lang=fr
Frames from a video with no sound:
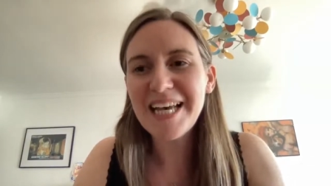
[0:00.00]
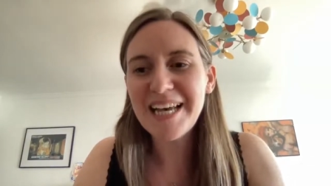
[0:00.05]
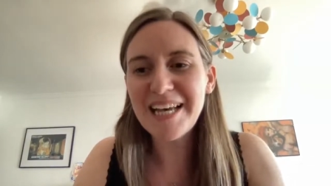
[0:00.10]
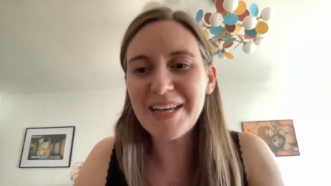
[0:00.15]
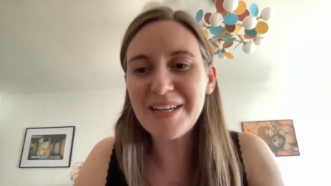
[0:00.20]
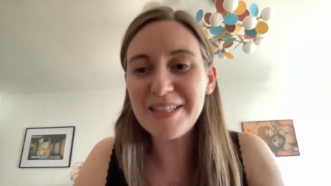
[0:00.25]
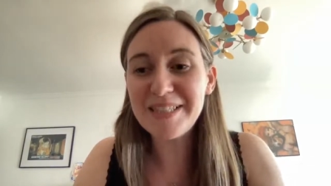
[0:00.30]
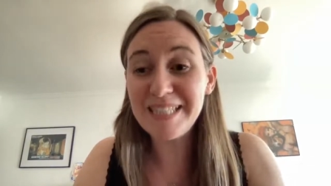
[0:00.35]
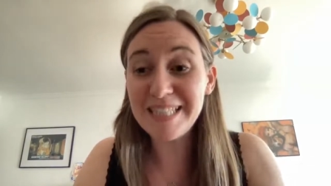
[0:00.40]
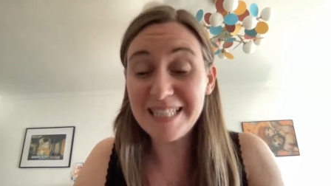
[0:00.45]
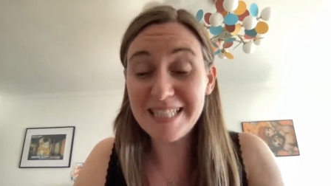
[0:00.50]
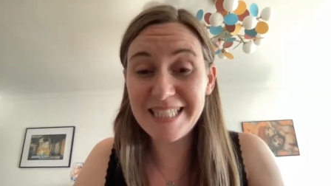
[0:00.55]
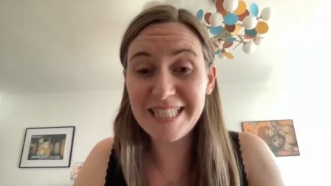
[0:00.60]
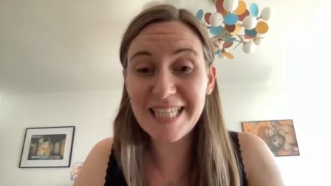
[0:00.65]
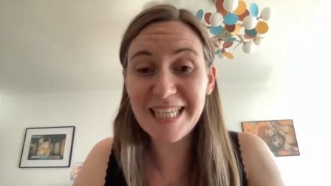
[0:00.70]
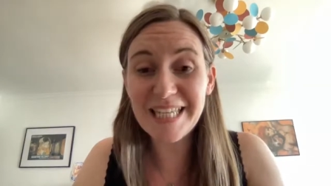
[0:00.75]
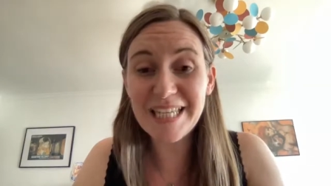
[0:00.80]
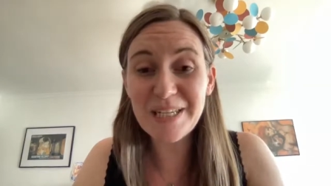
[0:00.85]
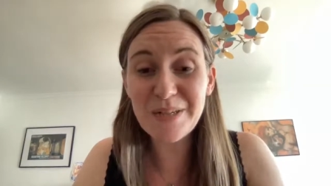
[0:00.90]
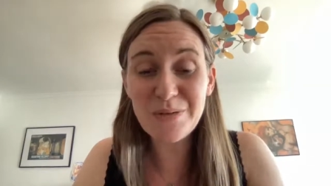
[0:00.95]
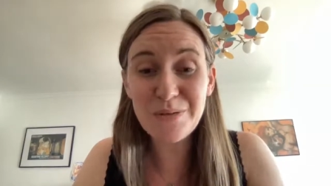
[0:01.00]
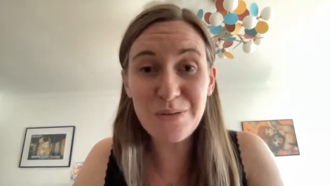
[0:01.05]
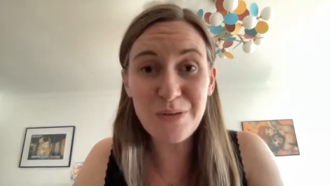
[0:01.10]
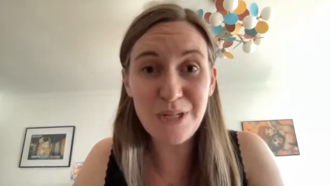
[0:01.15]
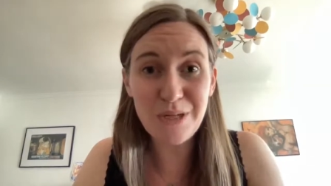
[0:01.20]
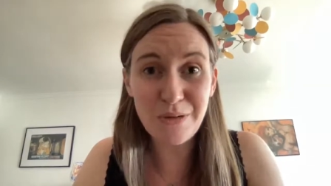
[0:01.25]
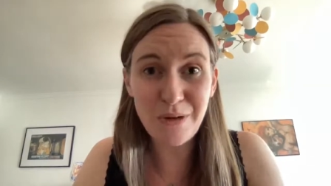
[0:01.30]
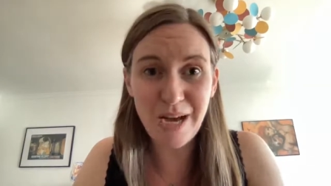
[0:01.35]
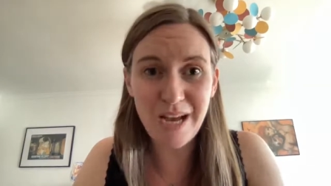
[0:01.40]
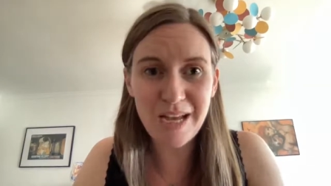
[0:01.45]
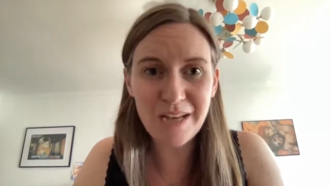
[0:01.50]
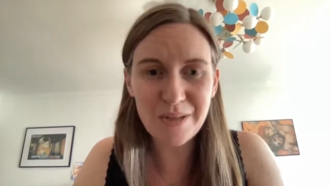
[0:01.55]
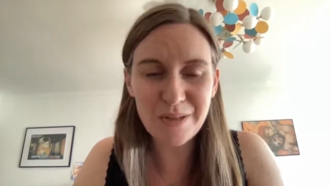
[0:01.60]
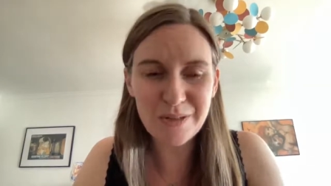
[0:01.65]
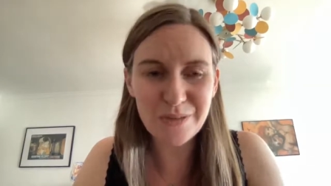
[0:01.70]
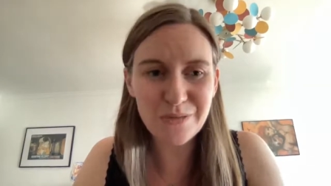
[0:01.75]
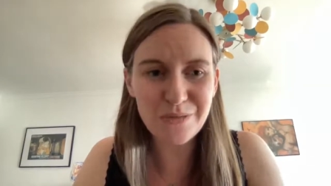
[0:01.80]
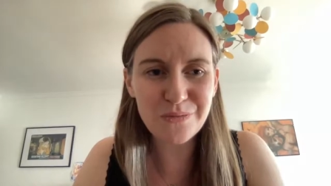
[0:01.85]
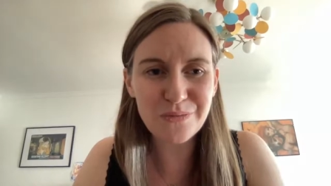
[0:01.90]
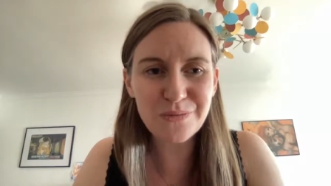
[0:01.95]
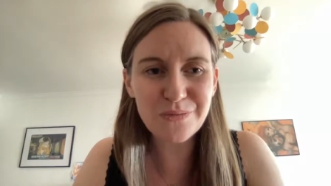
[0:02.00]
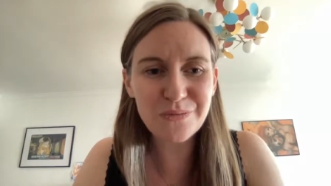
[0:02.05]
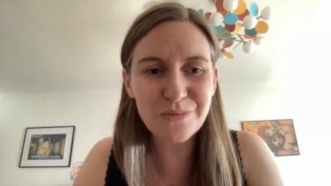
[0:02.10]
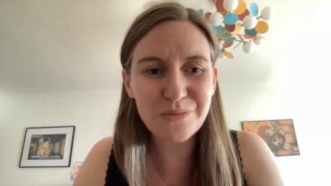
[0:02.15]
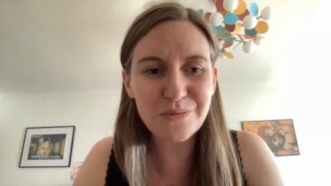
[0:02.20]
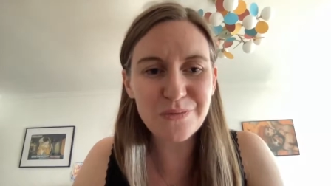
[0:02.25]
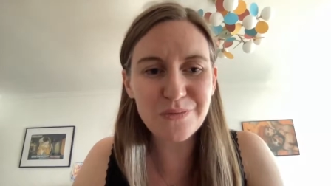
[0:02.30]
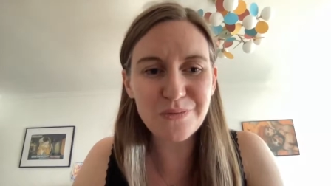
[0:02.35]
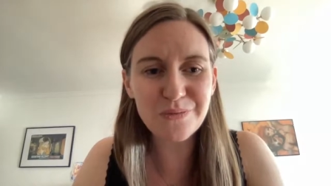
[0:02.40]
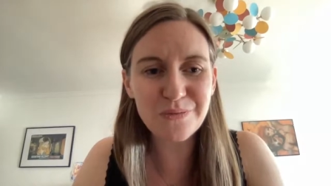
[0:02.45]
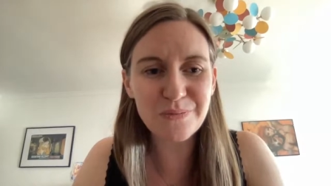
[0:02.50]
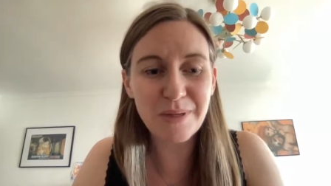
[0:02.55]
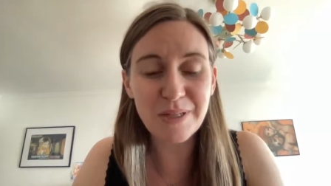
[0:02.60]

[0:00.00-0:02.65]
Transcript: euh, dédié où il y aura euh, tout,